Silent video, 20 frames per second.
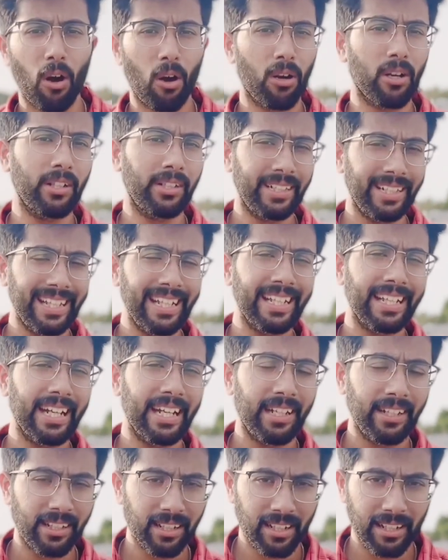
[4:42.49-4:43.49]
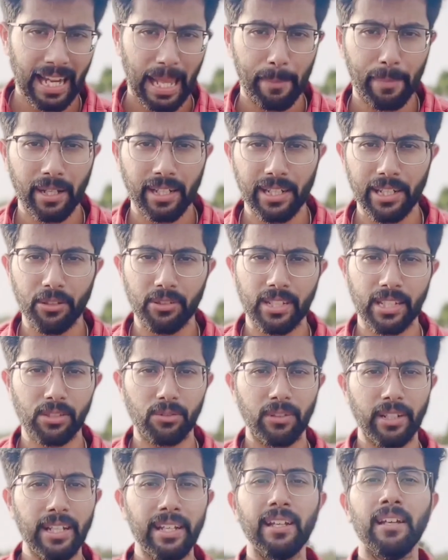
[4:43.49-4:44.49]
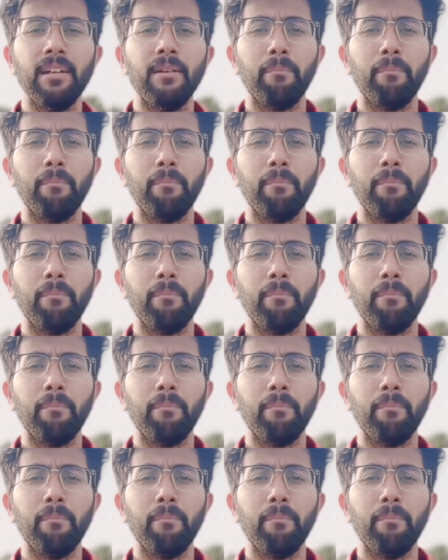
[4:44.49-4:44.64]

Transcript: ఆర్ టీ కింటర్ లైబ్రరీని యూస్ చేసుకుని